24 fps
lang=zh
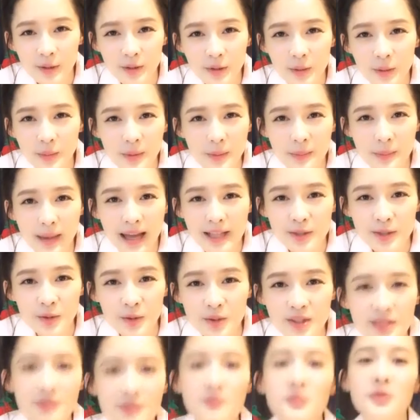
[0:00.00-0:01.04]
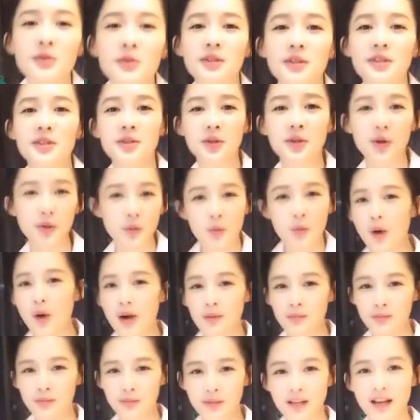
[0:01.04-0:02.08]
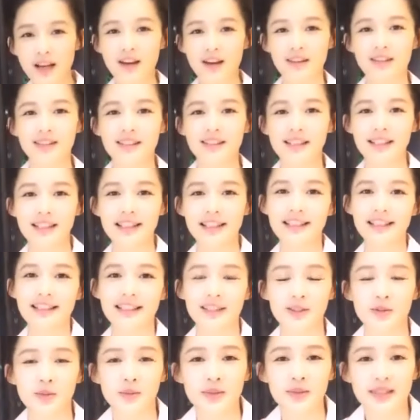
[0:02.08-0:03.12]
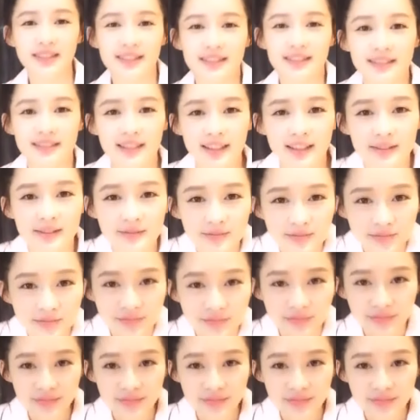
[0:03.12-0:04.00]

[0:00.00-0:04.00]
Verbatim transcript: 我特别怕做直播的时候网不好，那就不行了。